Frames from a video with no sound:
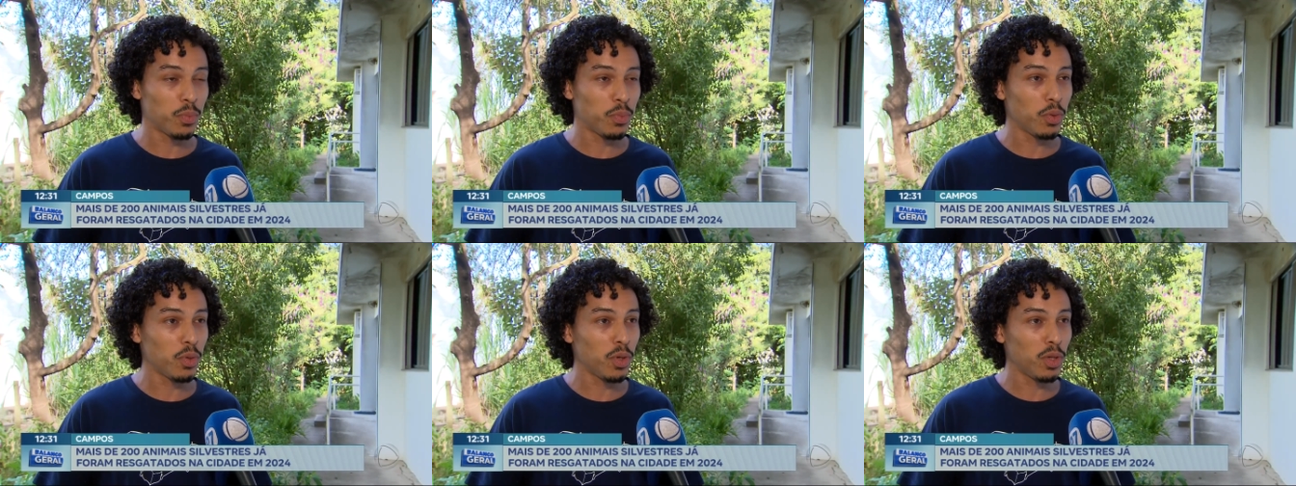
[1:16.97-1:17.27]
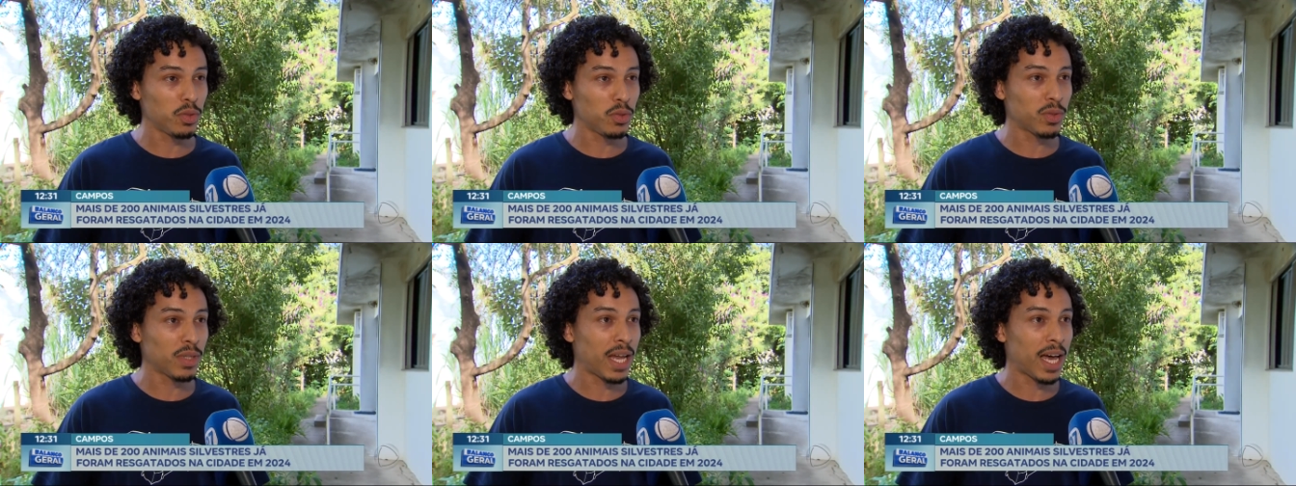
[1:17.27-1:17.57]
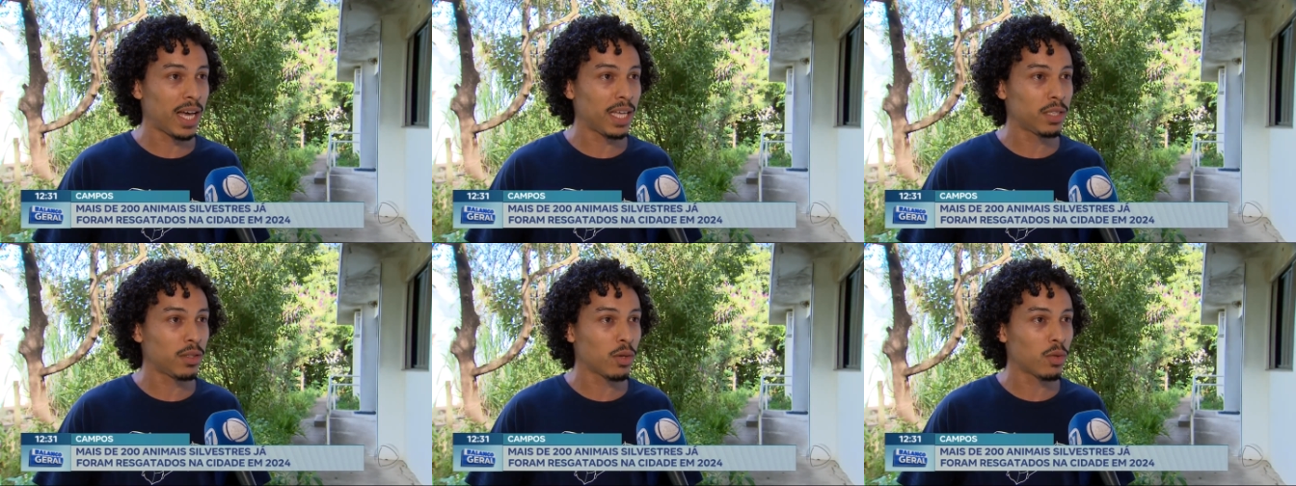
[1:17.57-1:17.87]
Por outro
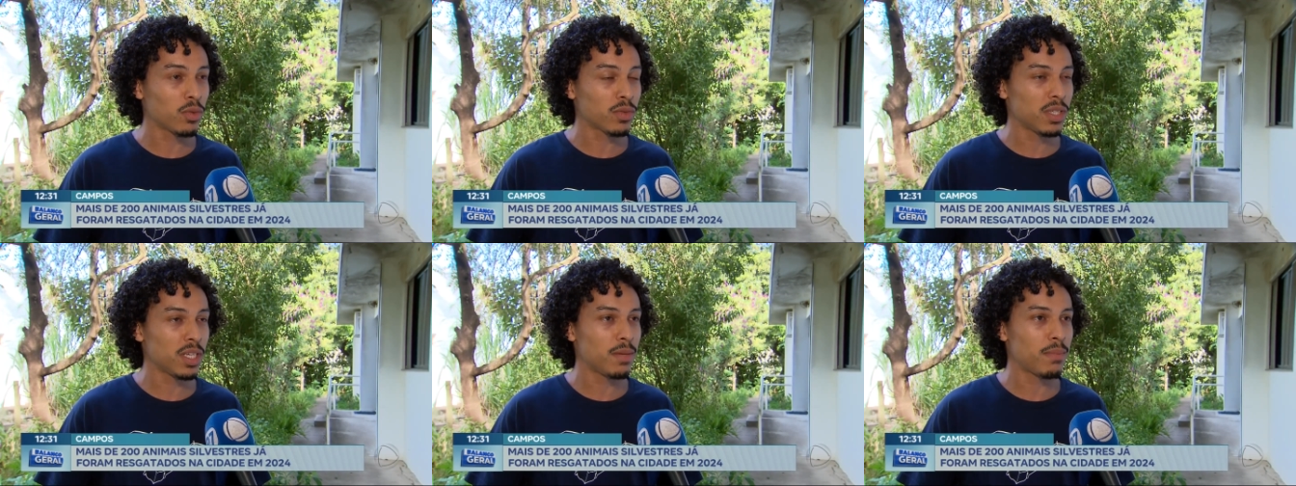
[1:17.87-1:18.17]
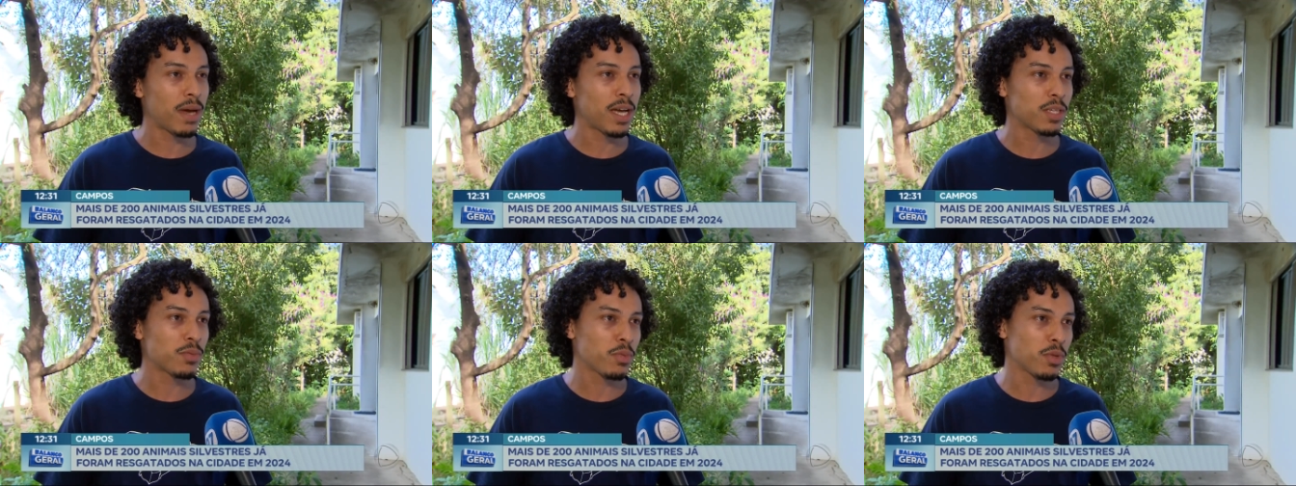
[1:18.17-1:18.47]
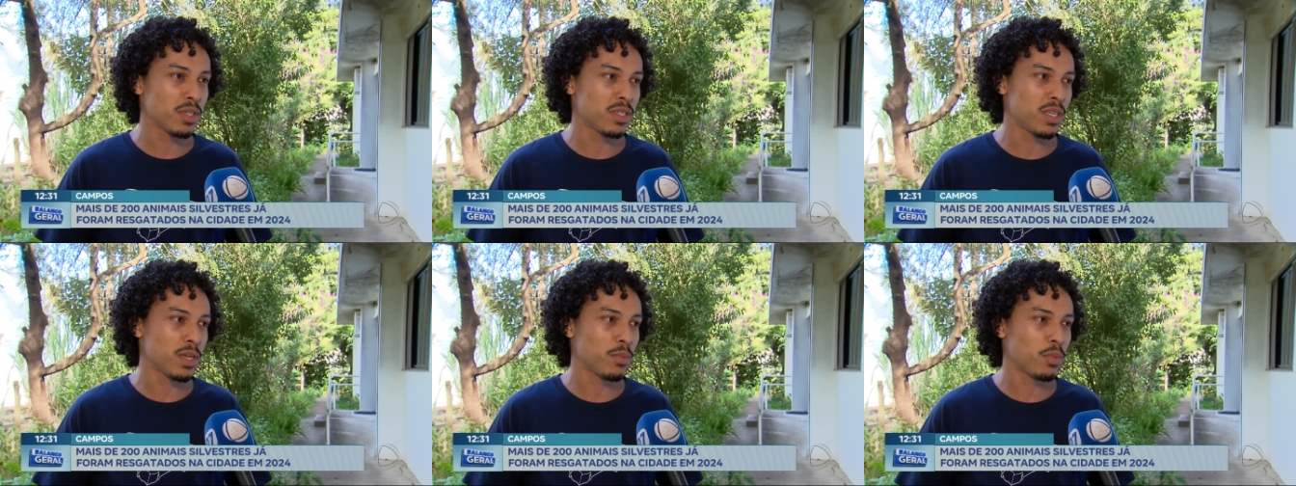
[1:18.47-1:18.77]
lado, alguns animais,
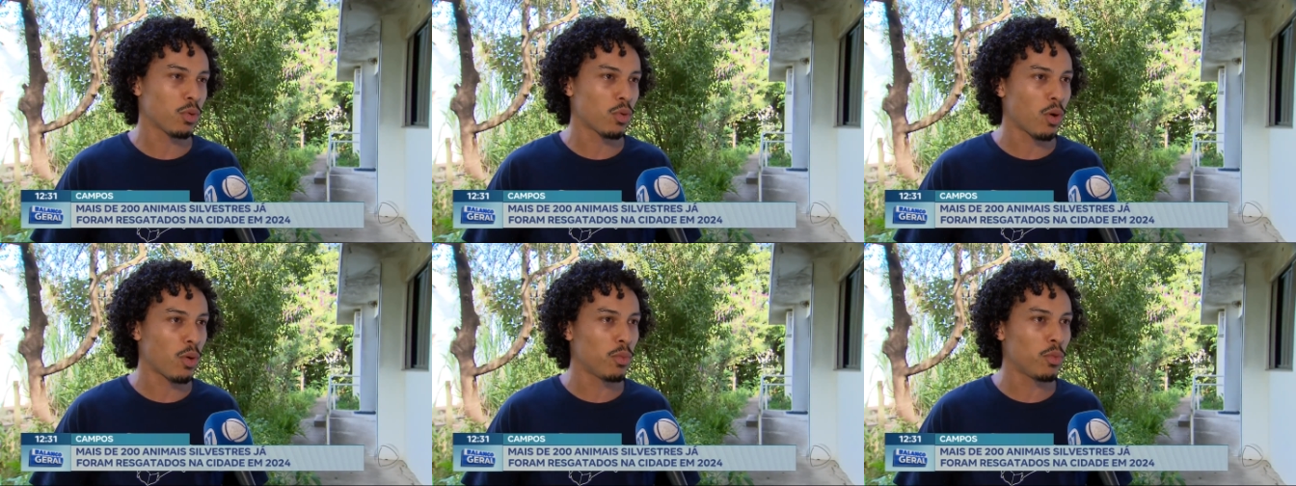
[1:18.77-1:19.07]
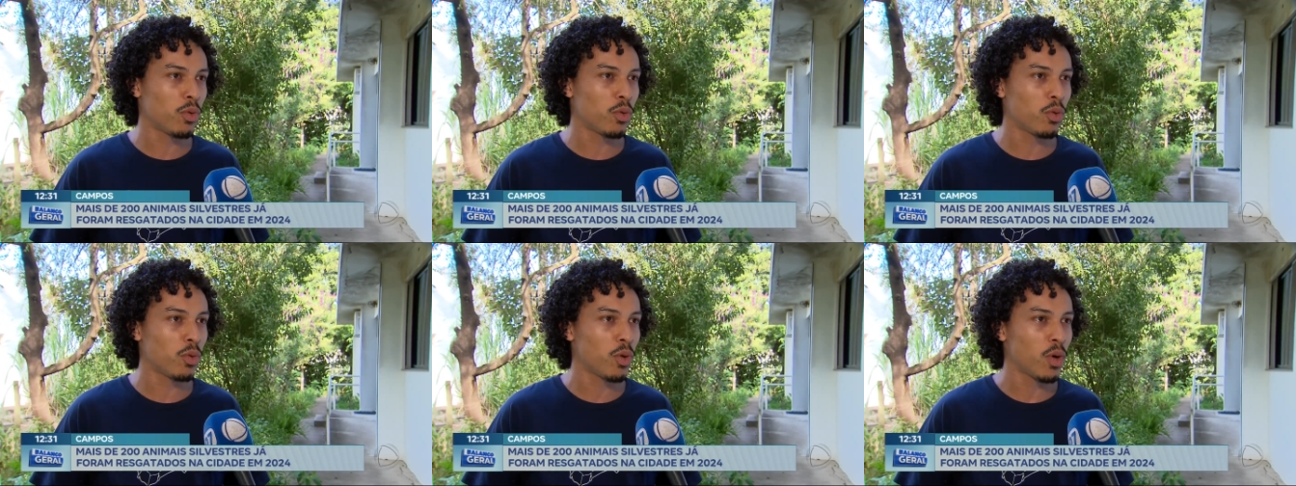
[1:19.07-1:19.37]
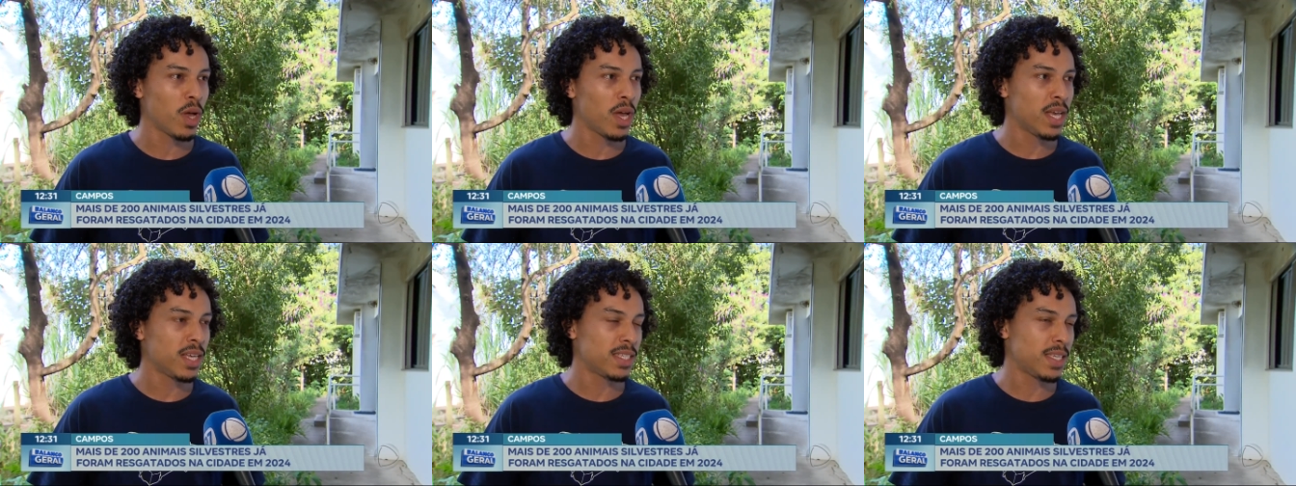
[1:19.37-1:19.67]
por exemplo, como
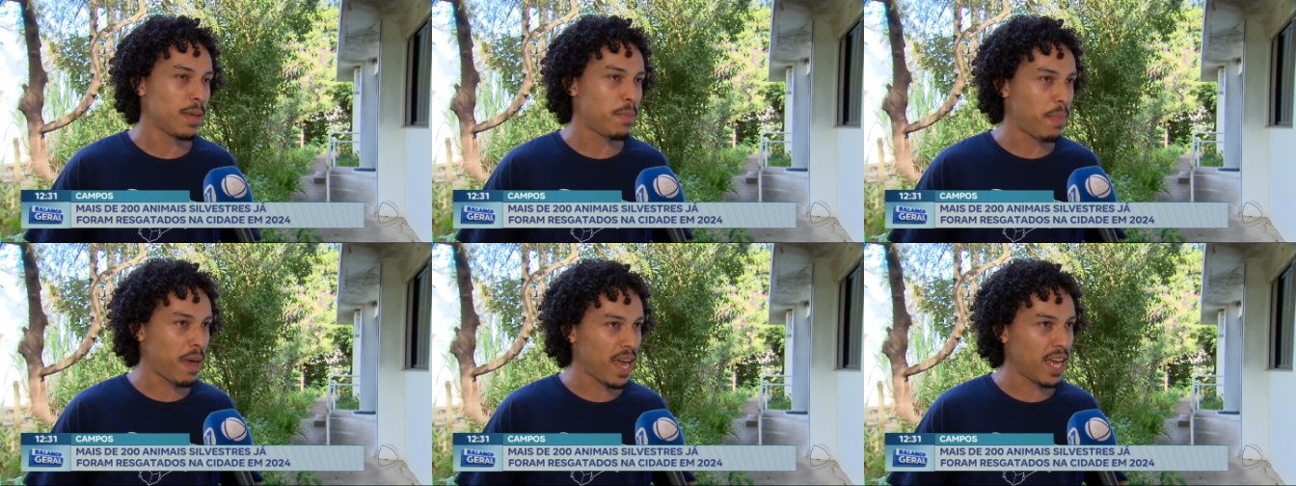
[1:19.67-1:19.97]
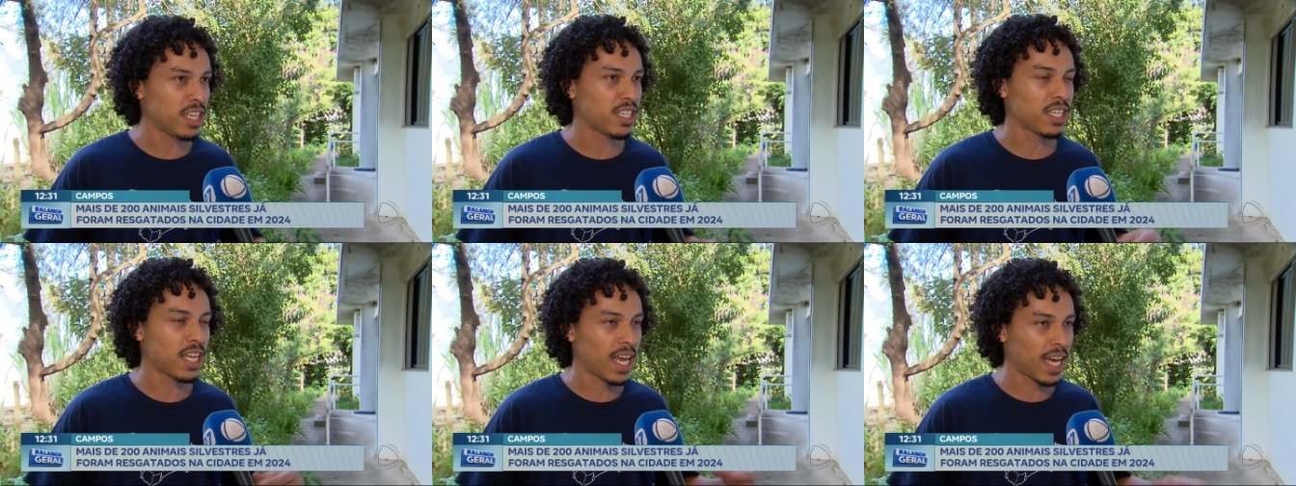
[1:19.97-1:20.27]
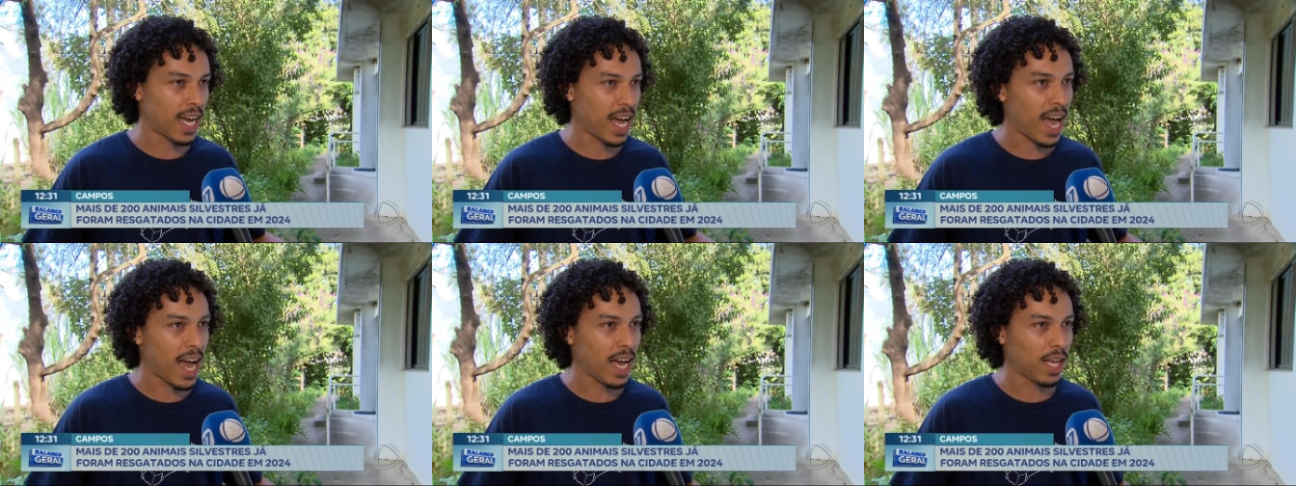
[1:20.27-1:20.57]
serpentes,
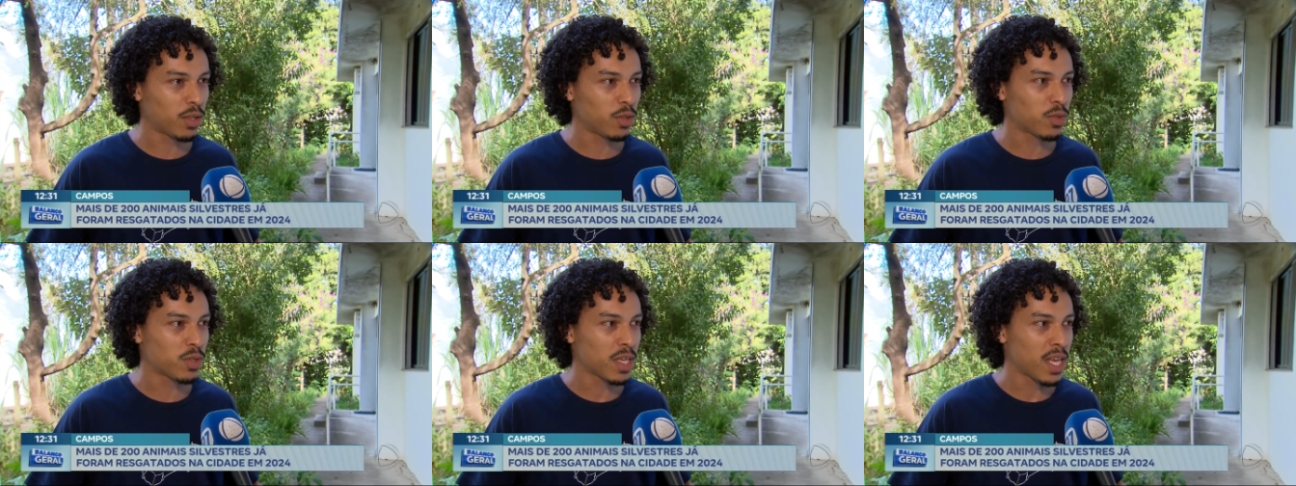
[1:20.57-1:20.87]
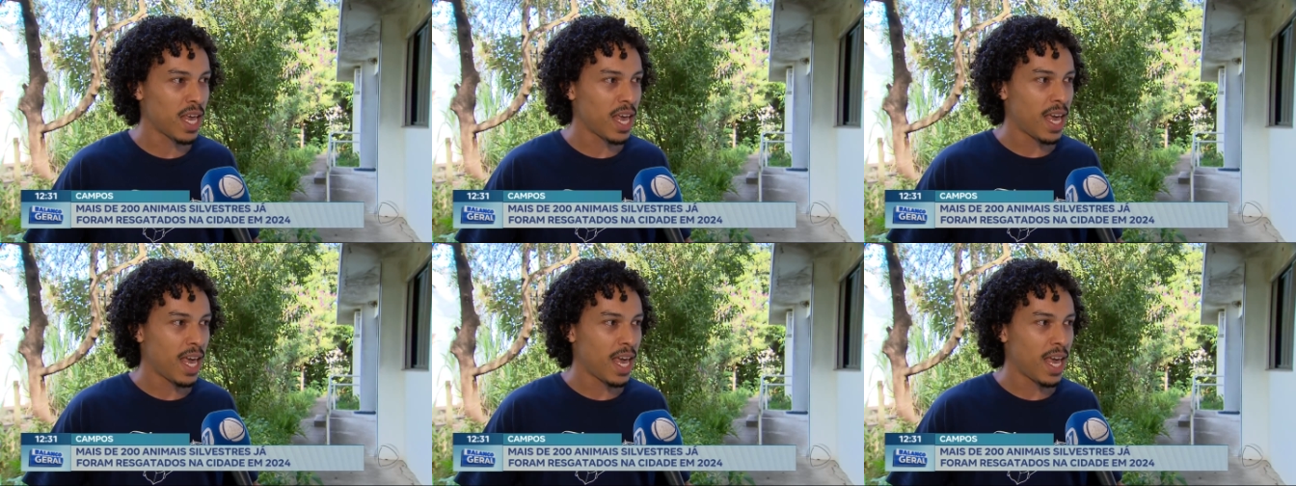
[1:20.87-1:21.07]
lagartos,